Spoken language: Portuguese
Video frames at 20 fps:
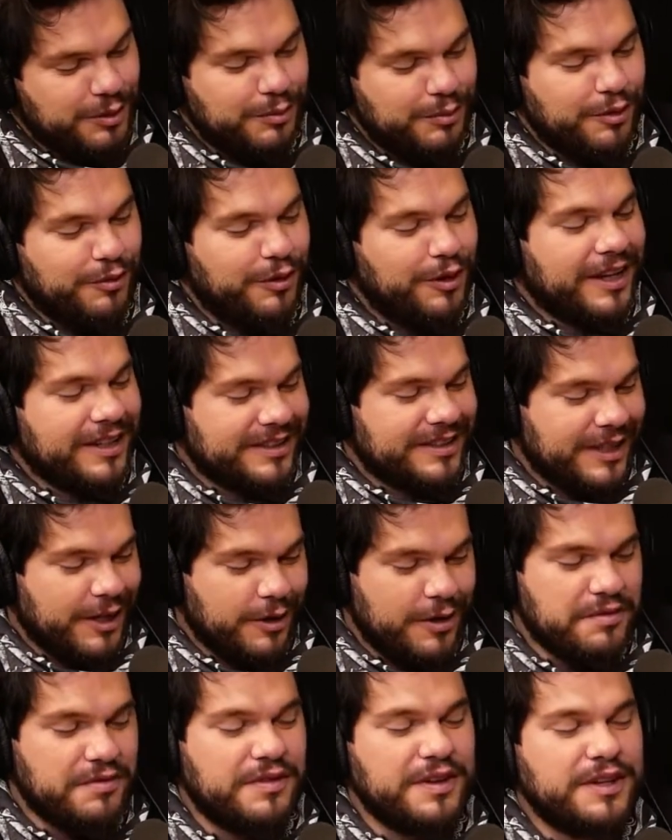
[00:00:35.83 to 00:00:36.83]
depois que meu filho
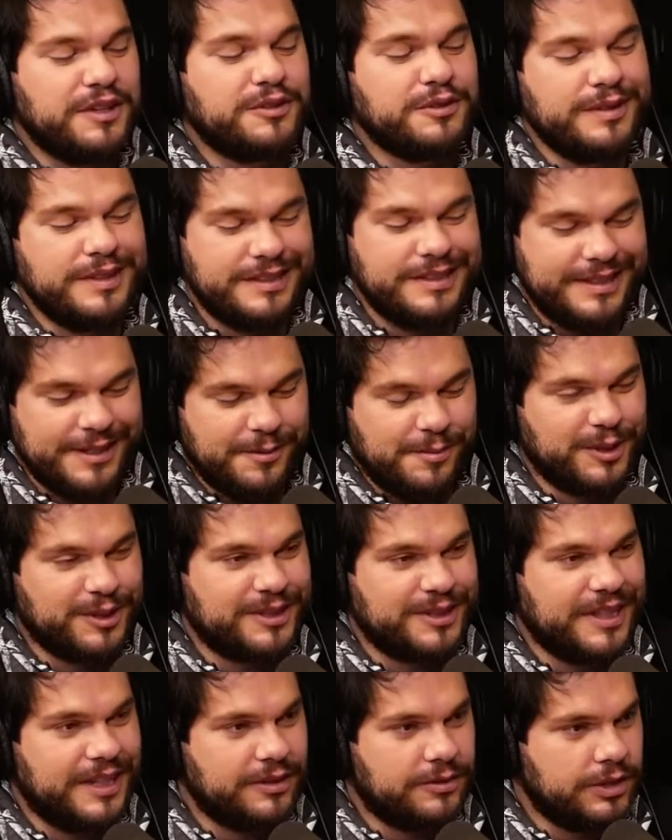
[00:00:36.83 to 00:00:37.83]
nasceu, eu invisto
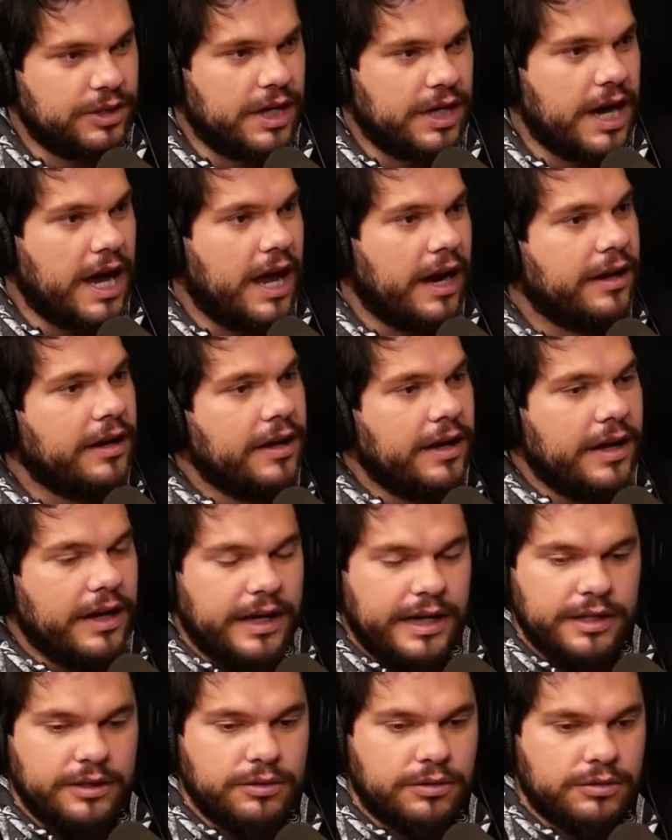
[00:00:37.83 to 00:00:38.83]
25% de cara
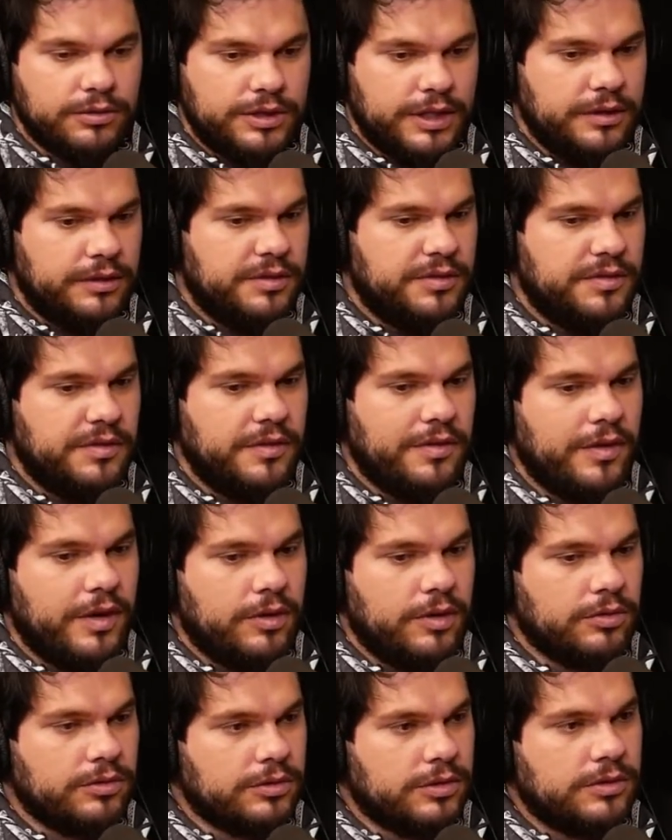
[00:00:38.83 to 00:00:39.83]
e dou um jeito de
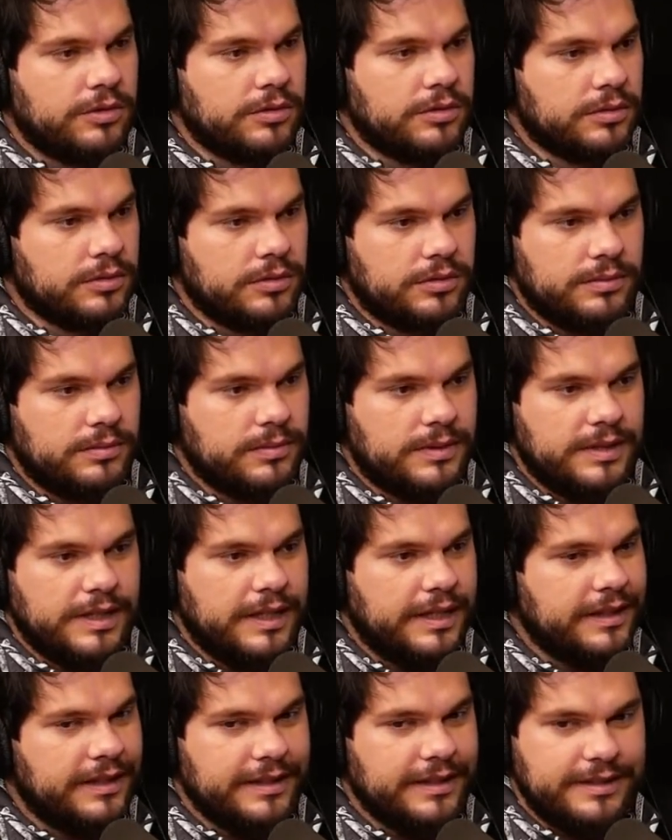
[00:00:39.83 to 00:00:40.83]
viver com os outros
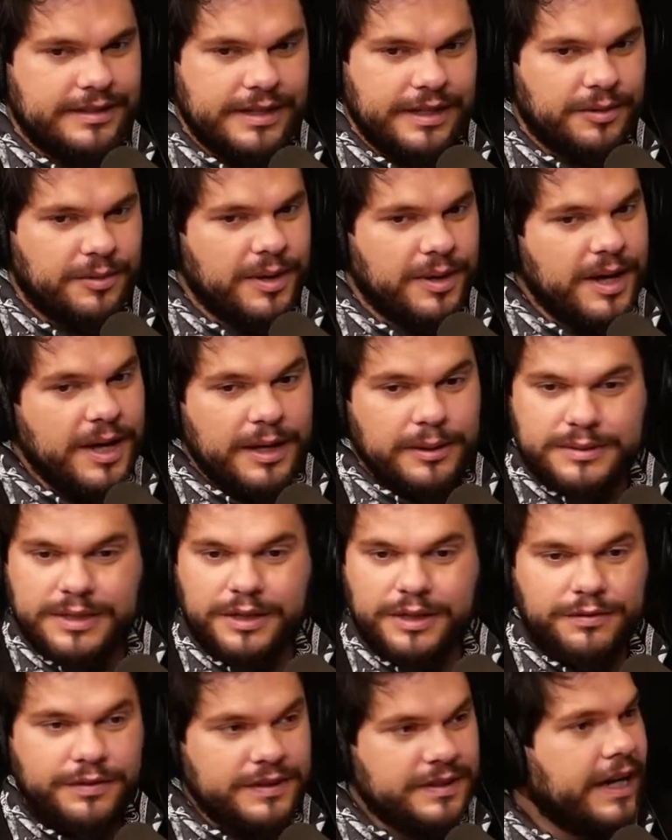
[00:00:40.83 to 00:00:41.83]
75. Se
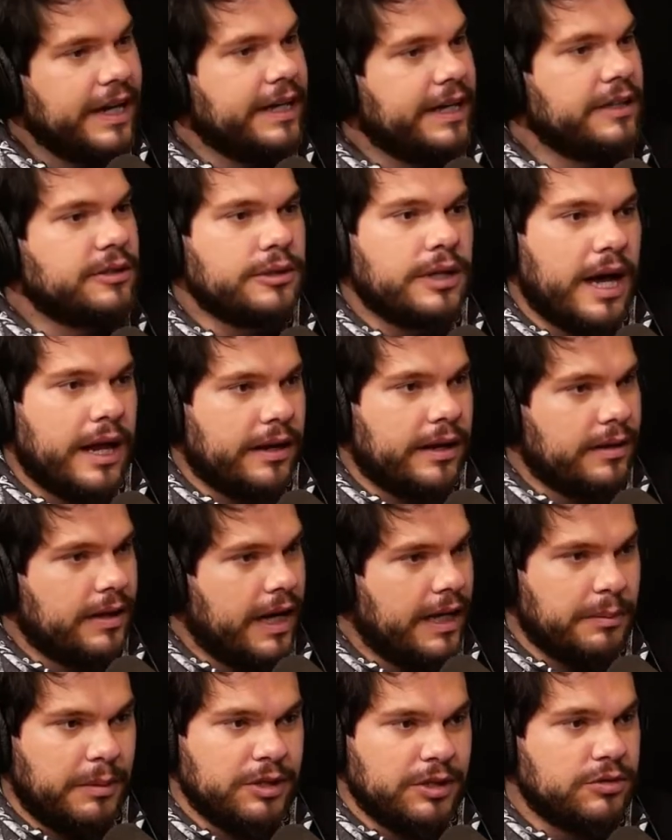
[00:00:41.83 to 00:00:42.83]
você não fizer isso, cara,
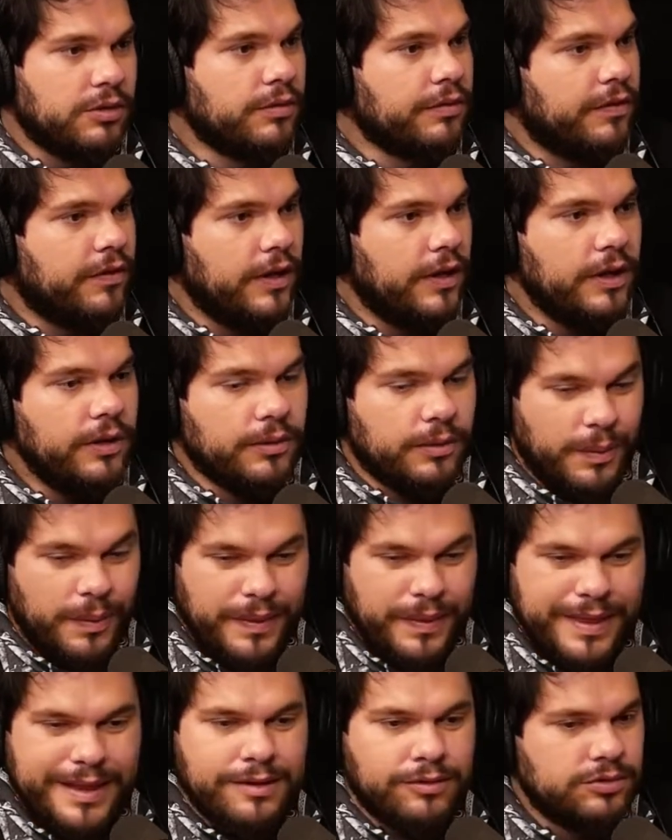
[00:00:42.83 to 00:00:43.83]
ainda mais com filho,
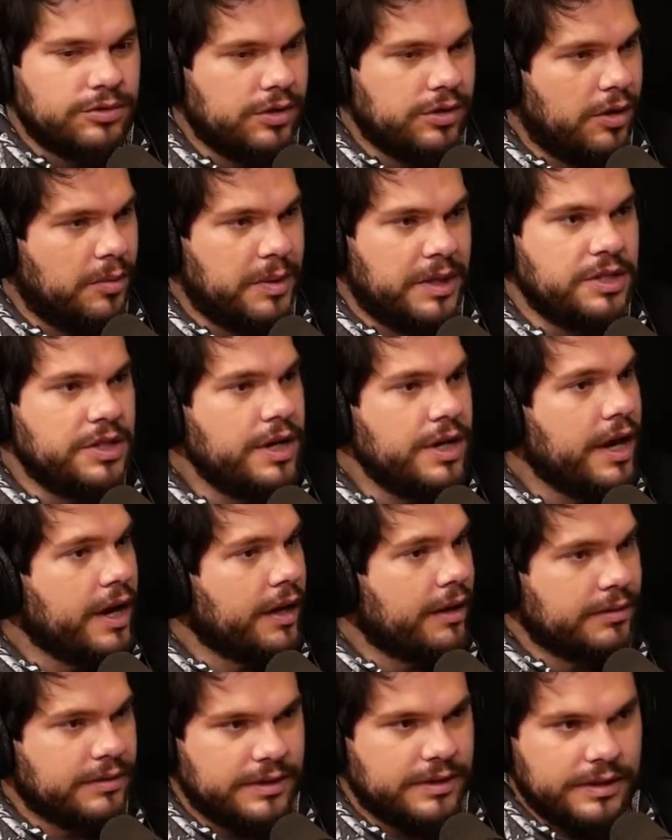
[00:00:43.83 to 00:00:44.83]
não sobra
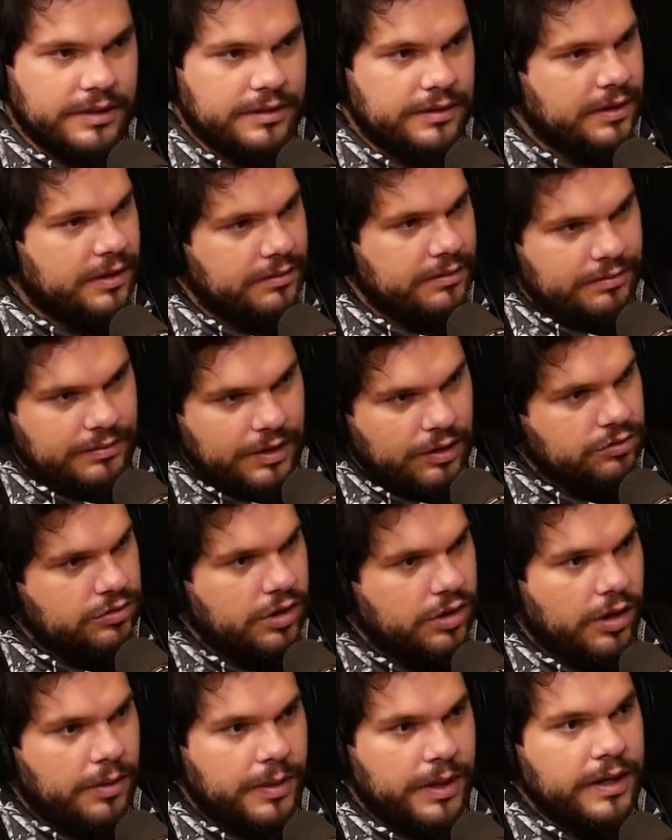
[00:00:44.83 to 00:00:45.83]
dinheiro, assim, não
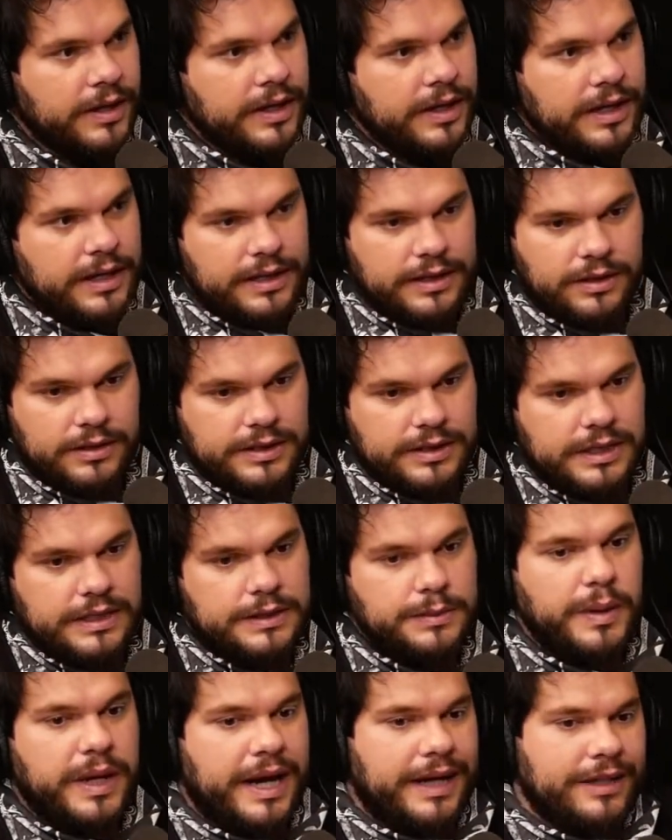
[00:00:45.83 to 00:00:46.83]
sobra. Então assim,
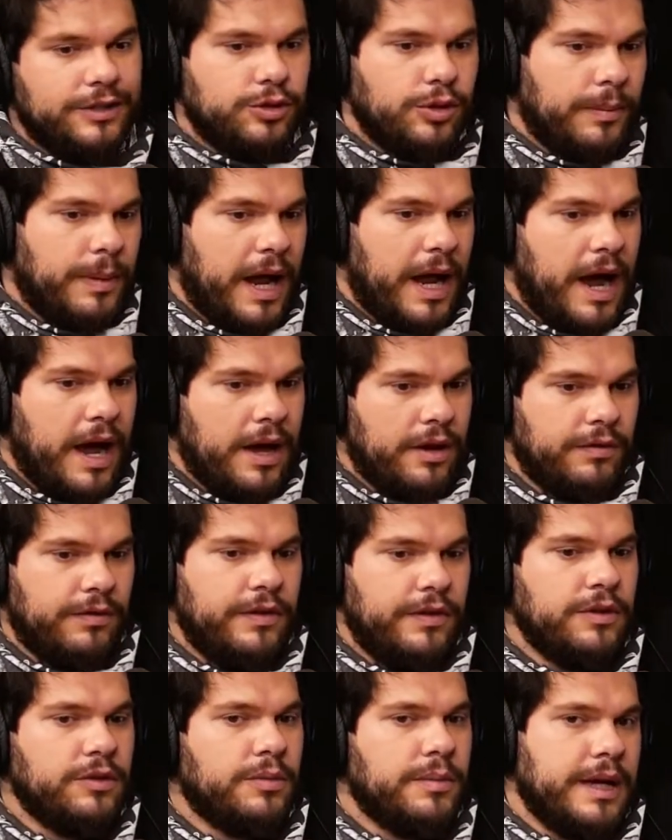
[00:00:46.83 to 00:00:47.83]
esperar sobrar no
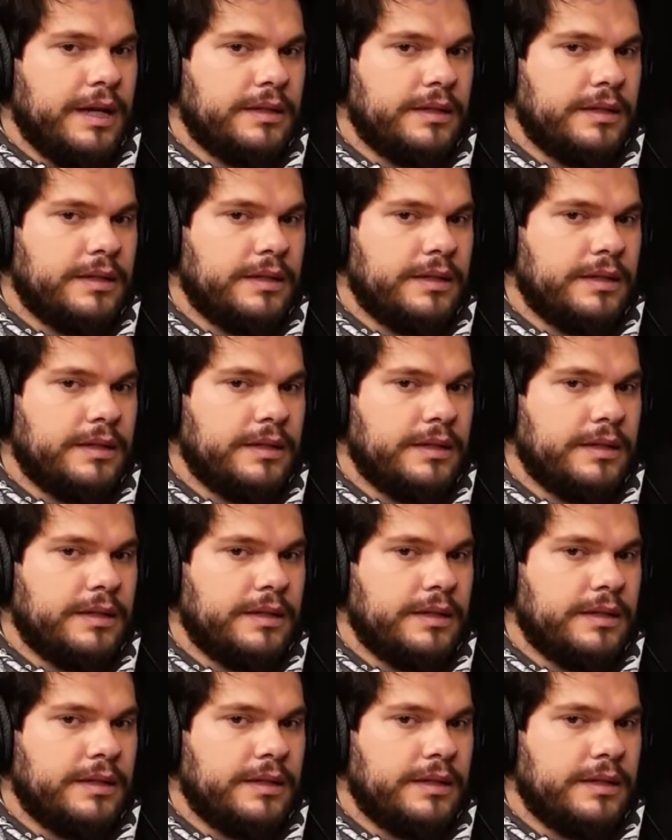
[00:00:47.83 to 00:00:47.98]
fim do